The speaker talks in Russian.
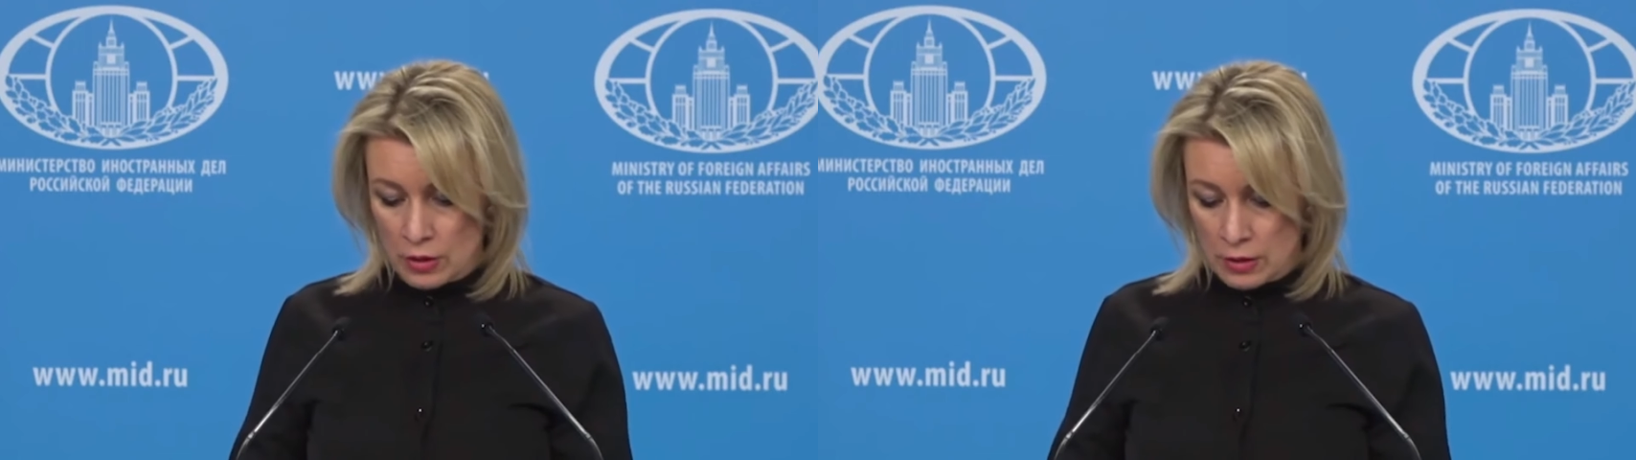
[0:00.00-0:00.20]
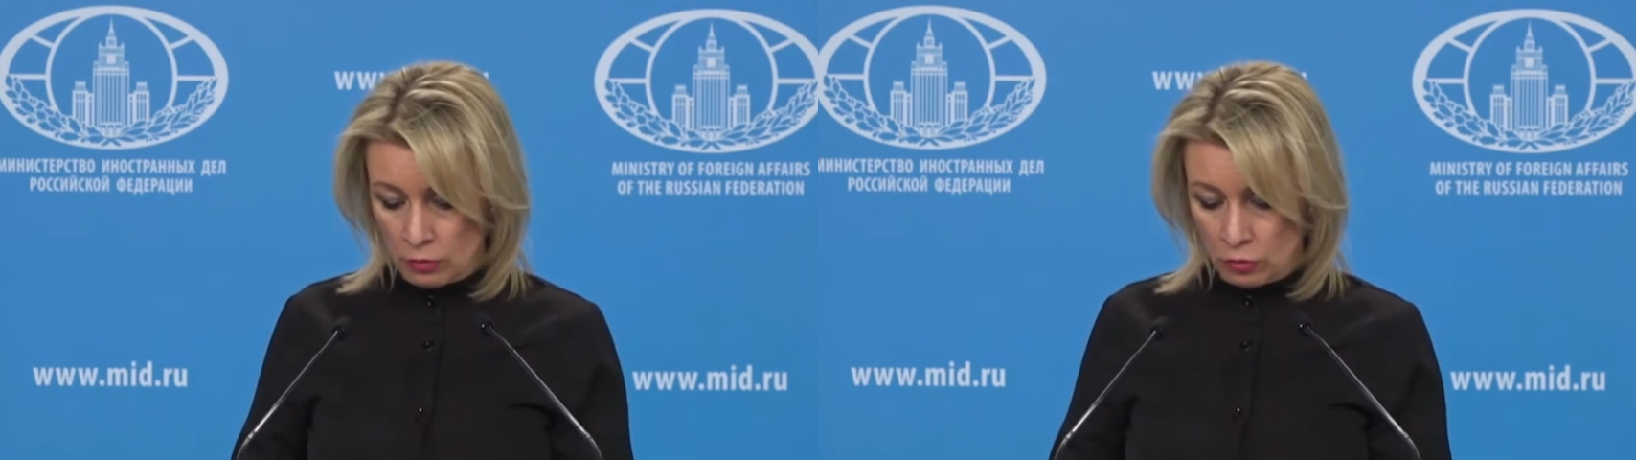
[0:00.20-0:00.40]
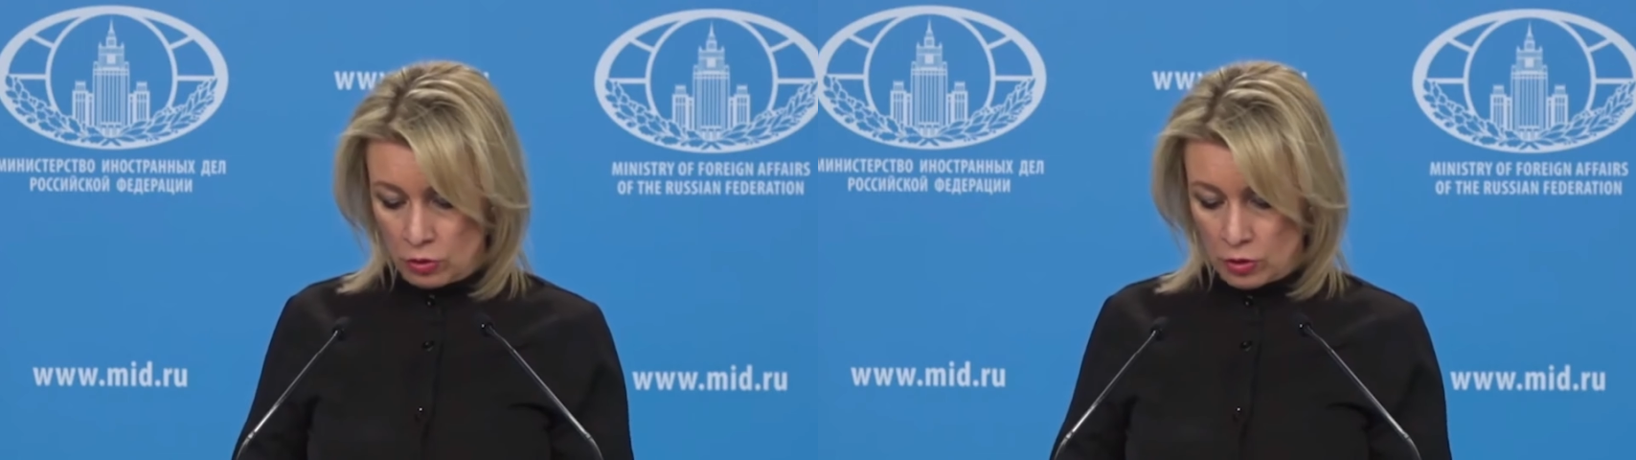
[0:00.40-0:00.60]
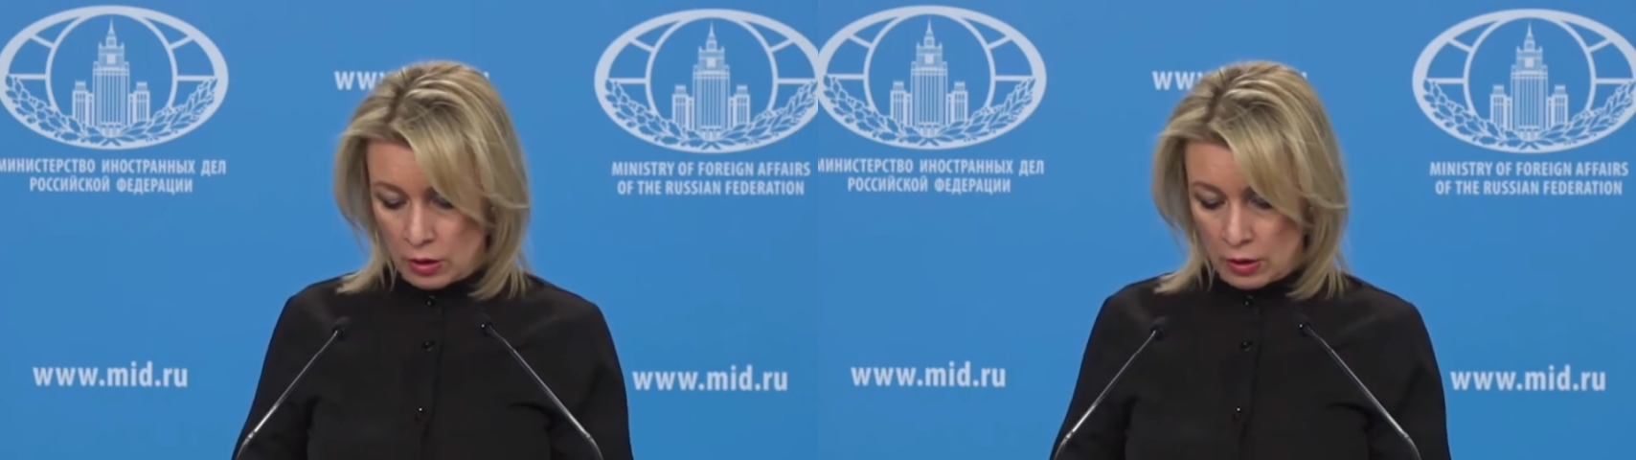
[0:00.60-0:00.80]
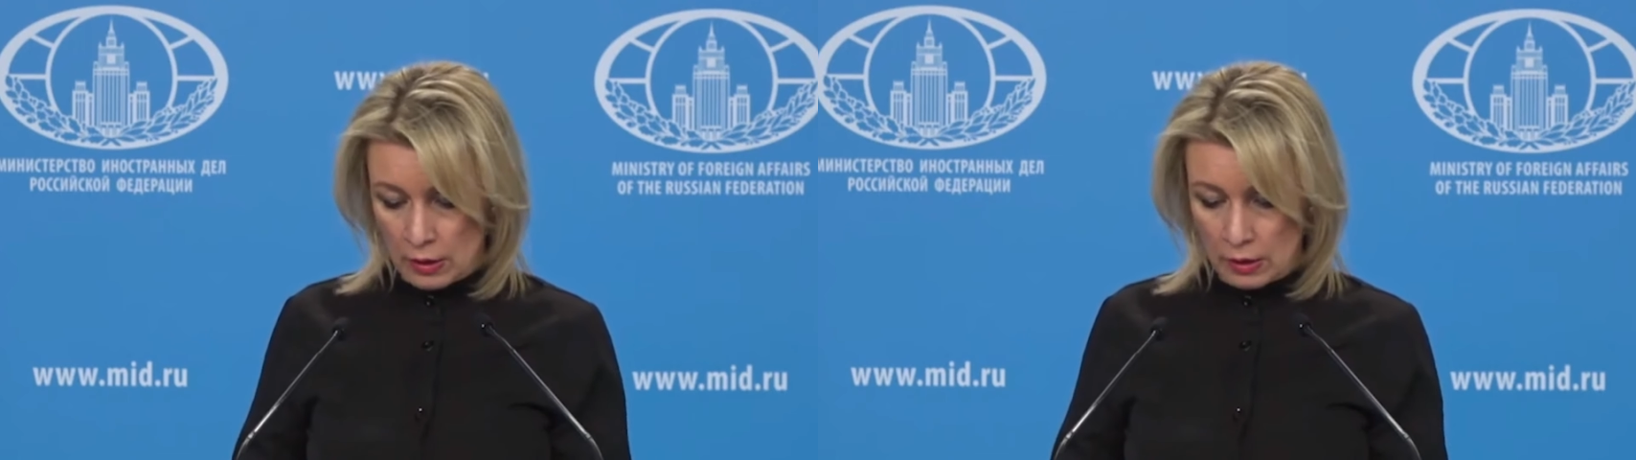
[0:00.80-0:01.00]
Если будут
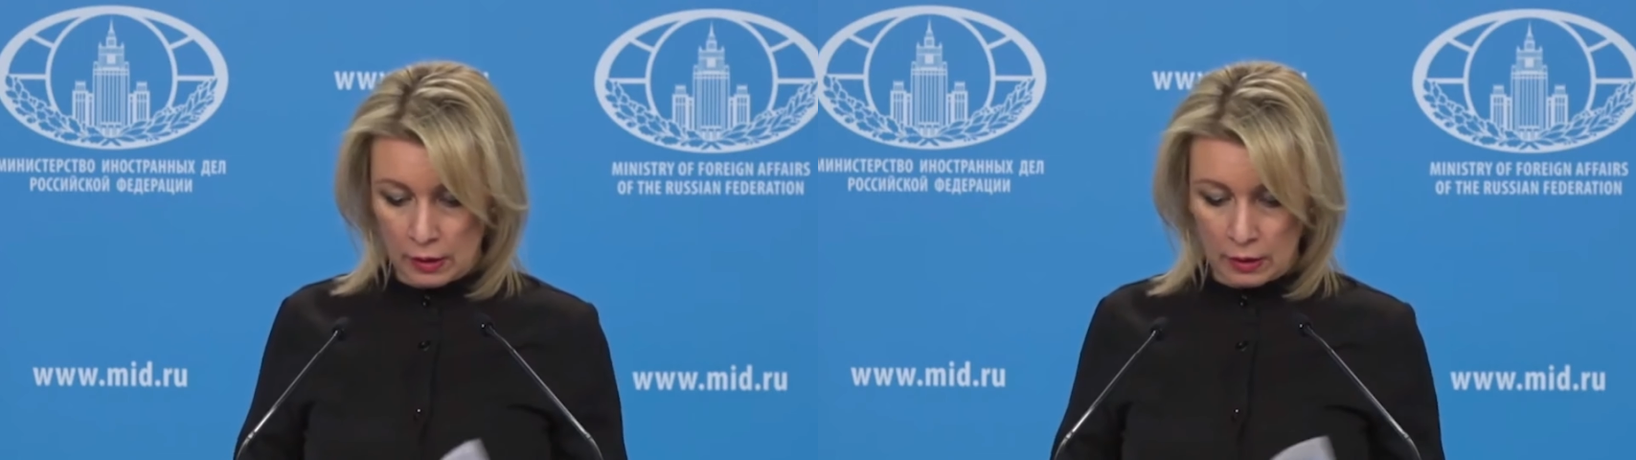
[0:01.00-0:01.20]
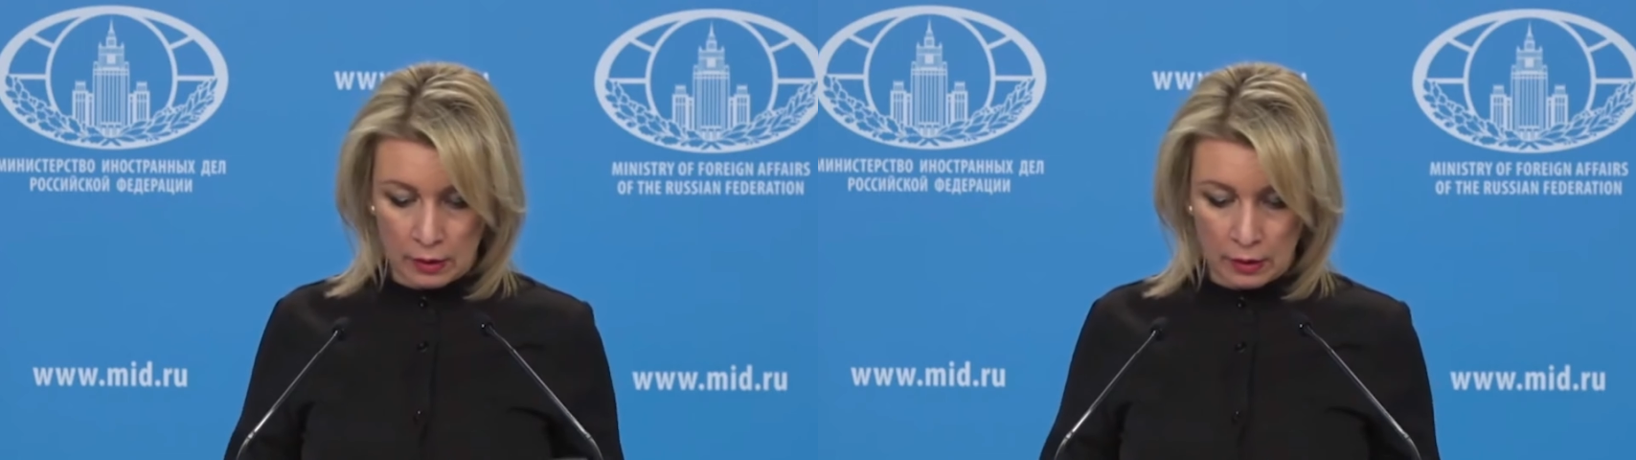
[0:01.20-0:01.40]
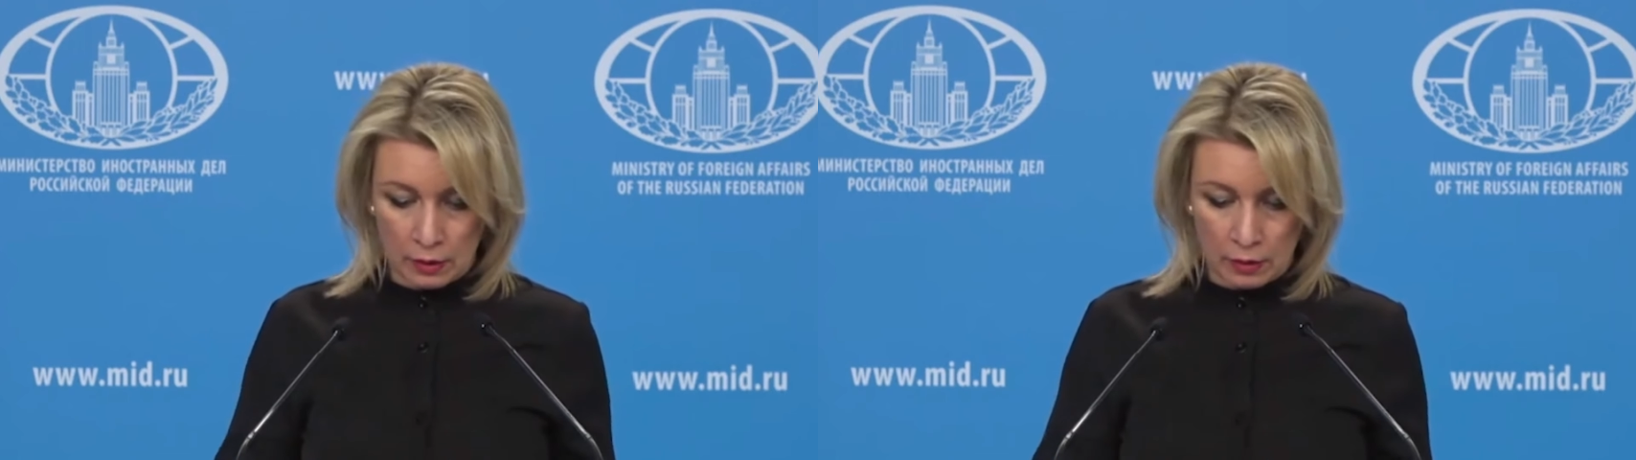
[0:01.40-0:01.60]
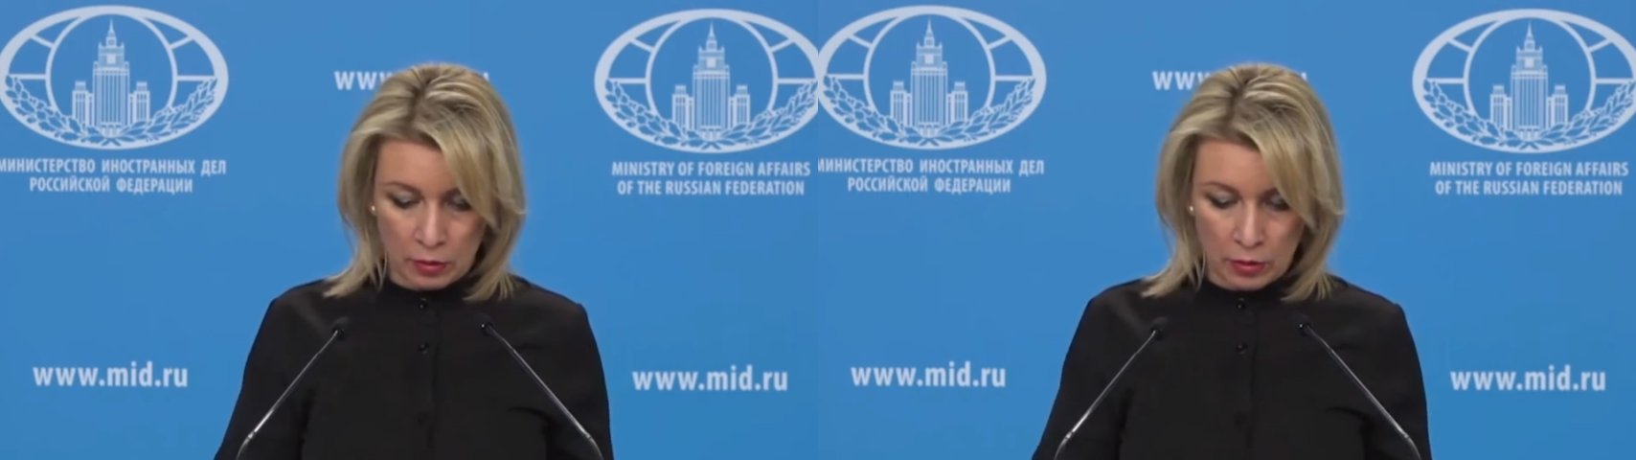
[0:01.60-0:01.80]
цитаты конкретные, мы,